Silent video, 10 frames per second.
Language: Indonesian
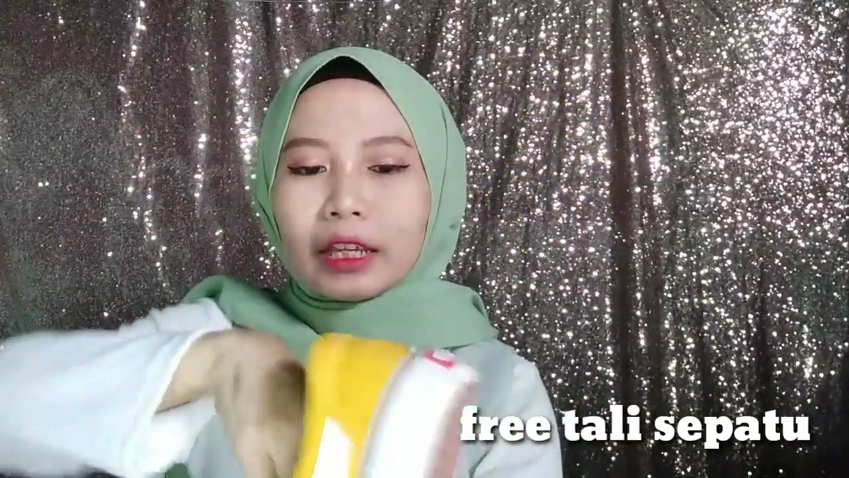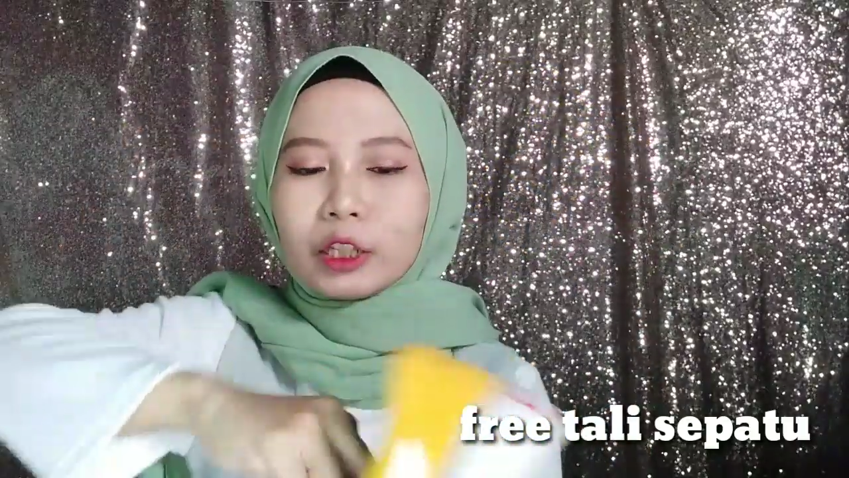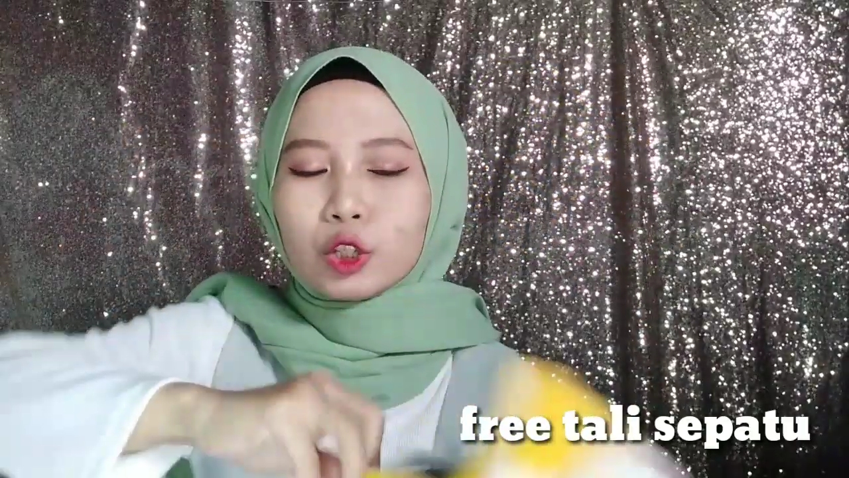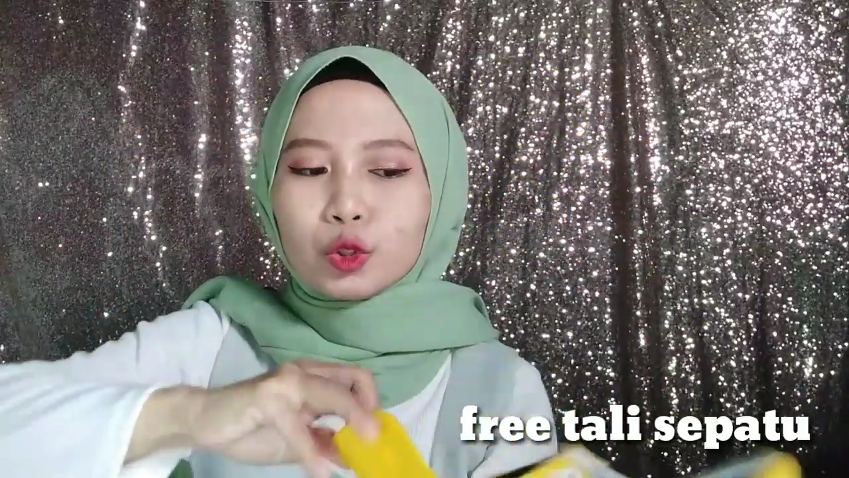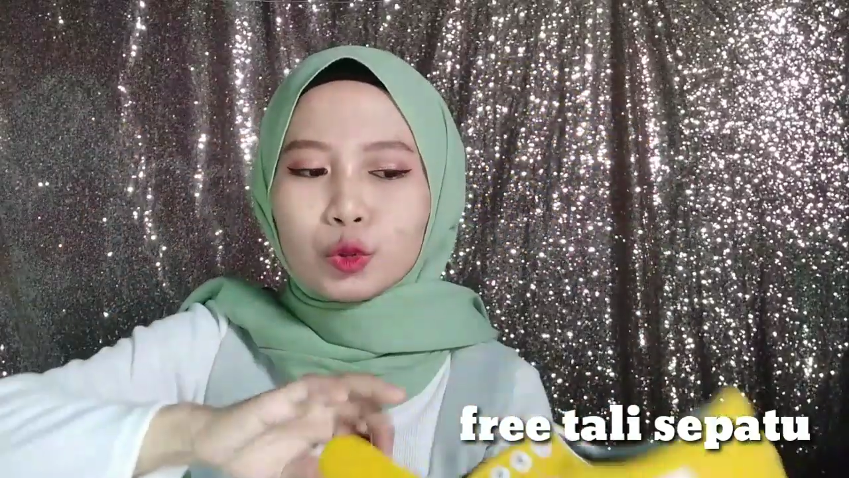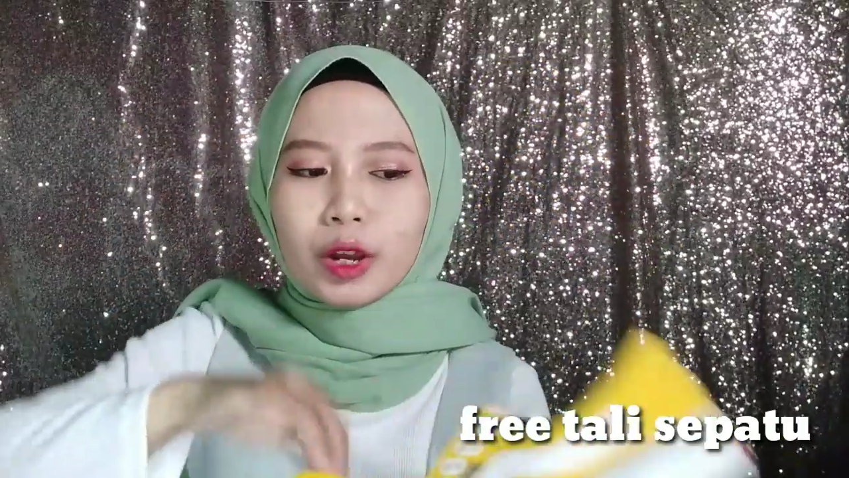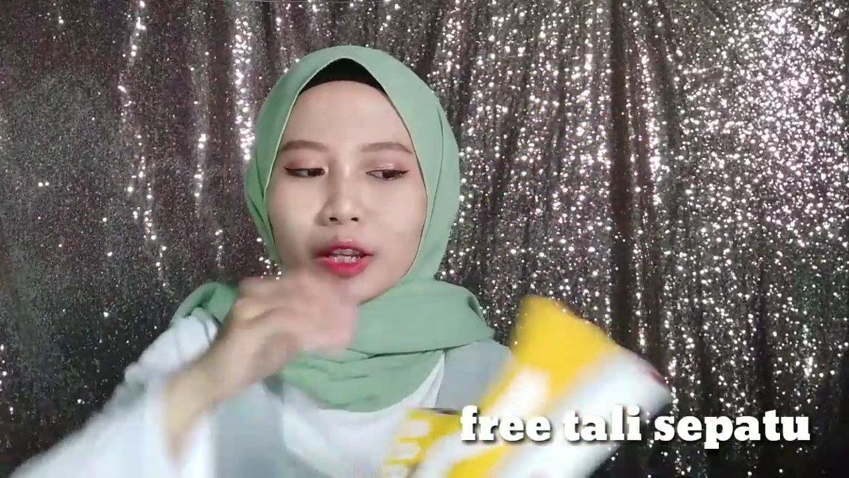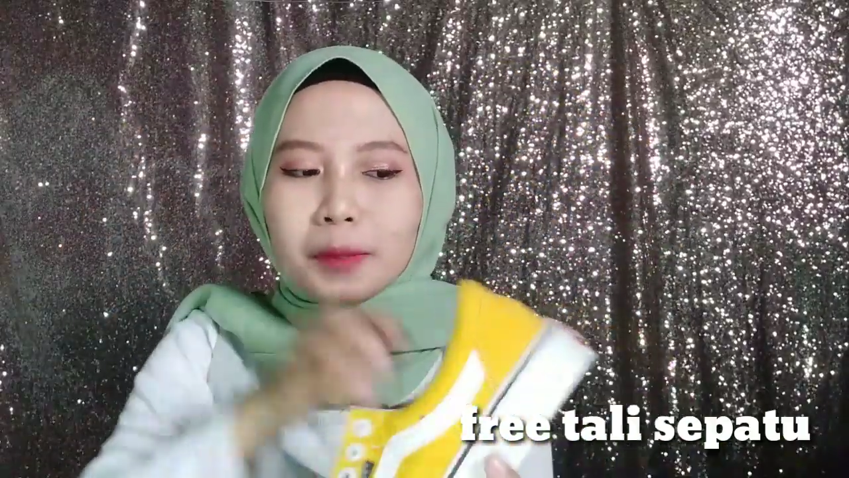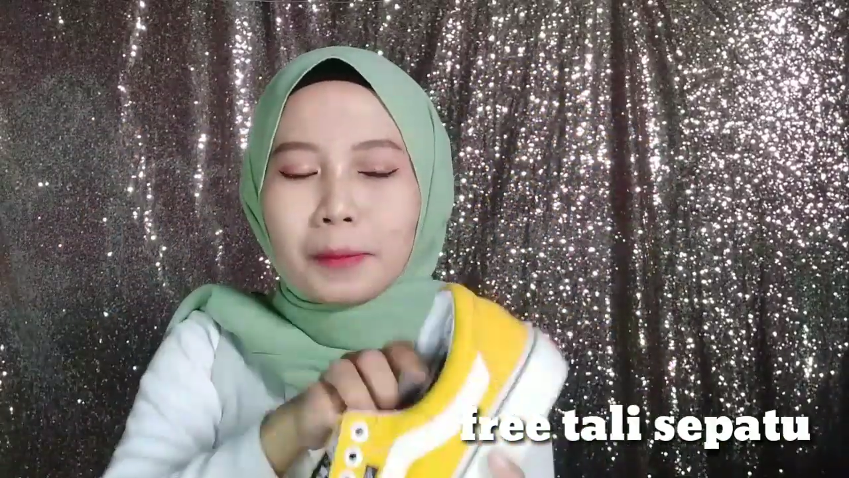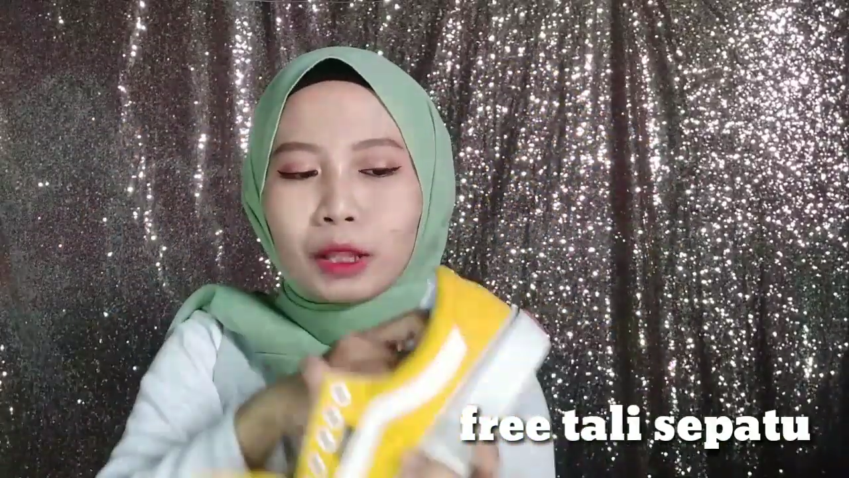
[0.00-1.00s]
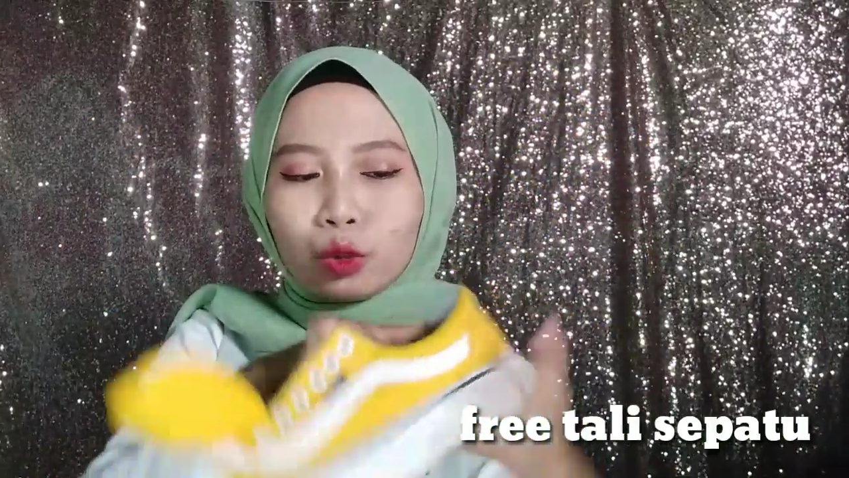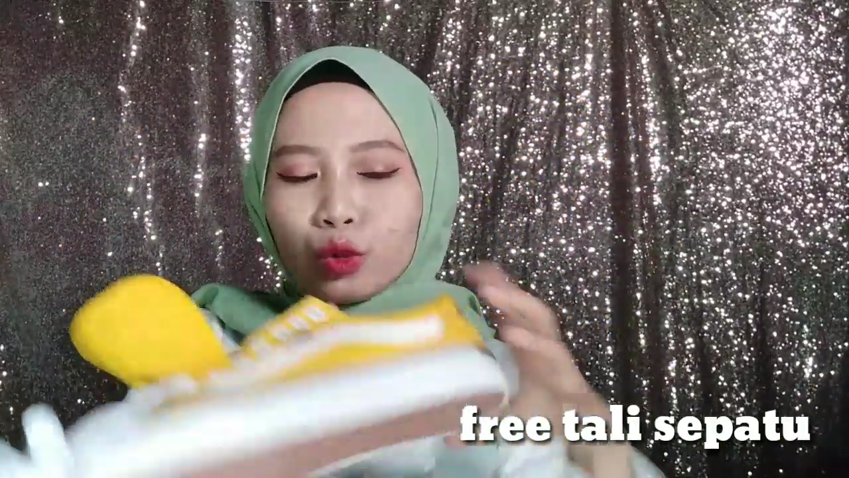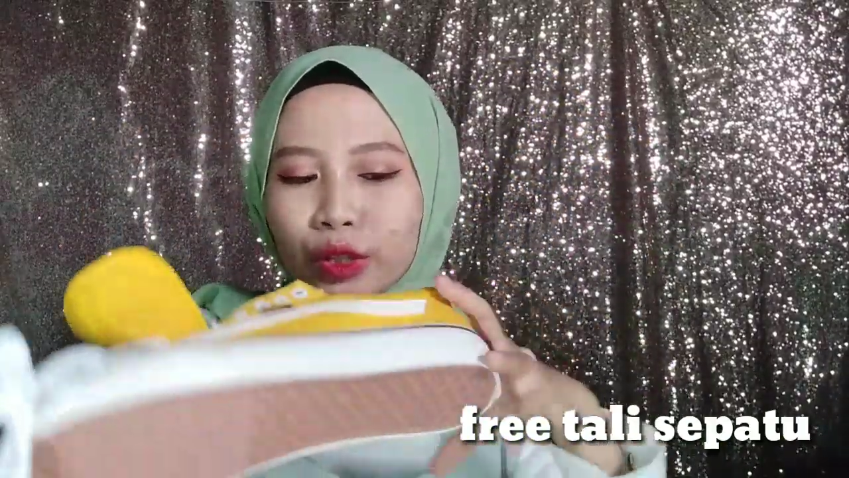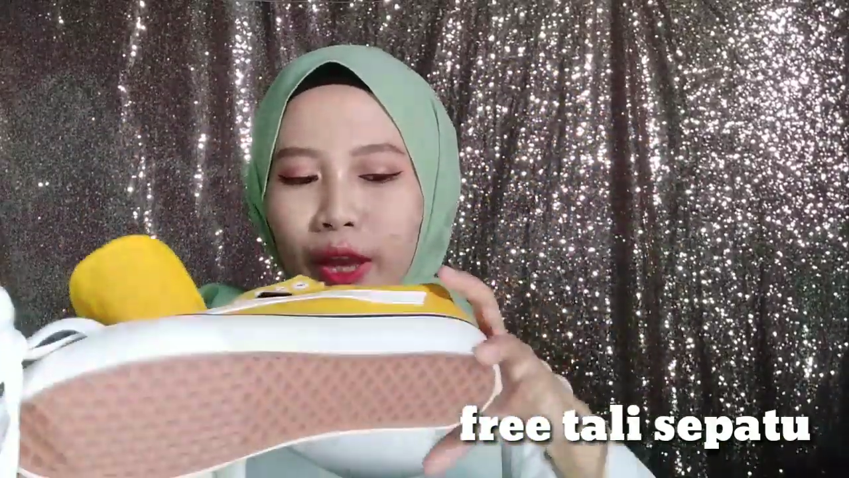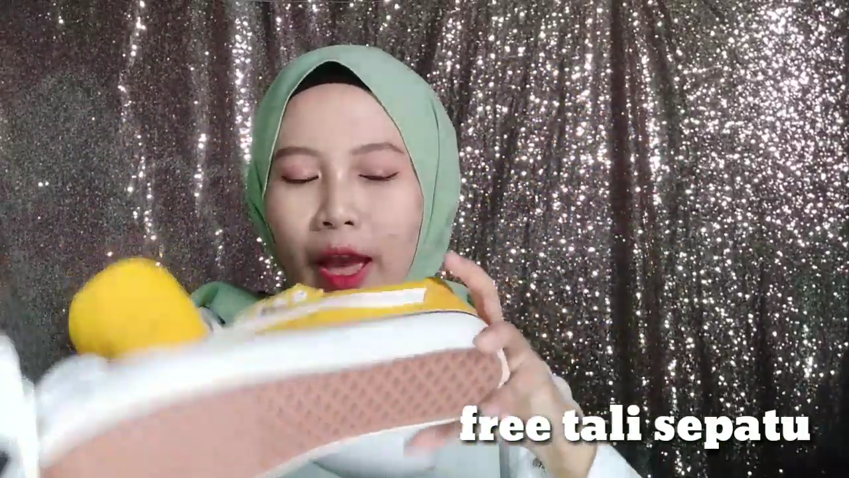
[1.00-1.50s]
ini juga
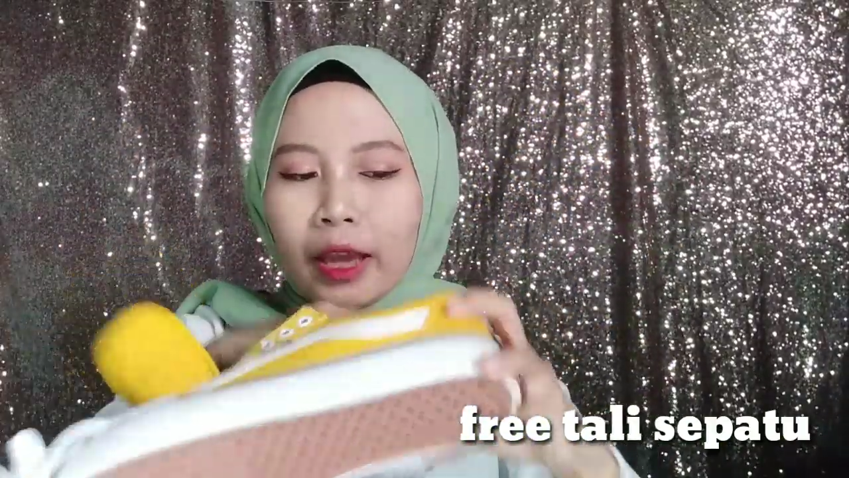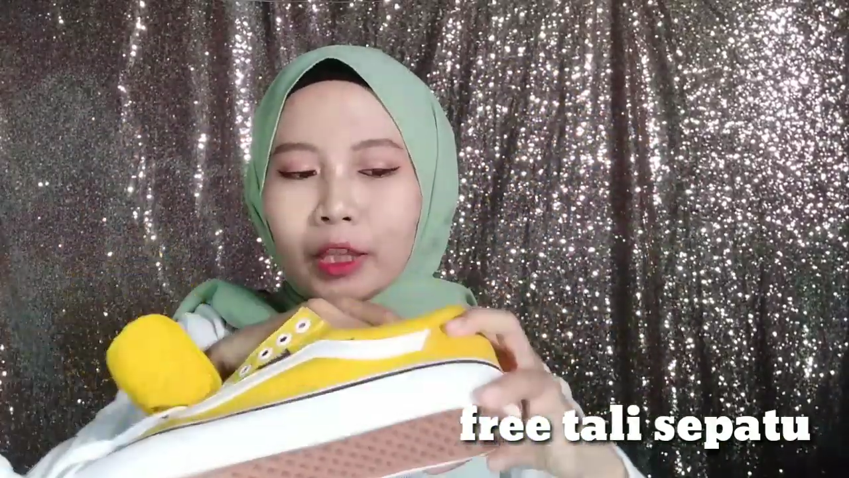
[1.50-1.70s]
sepatunya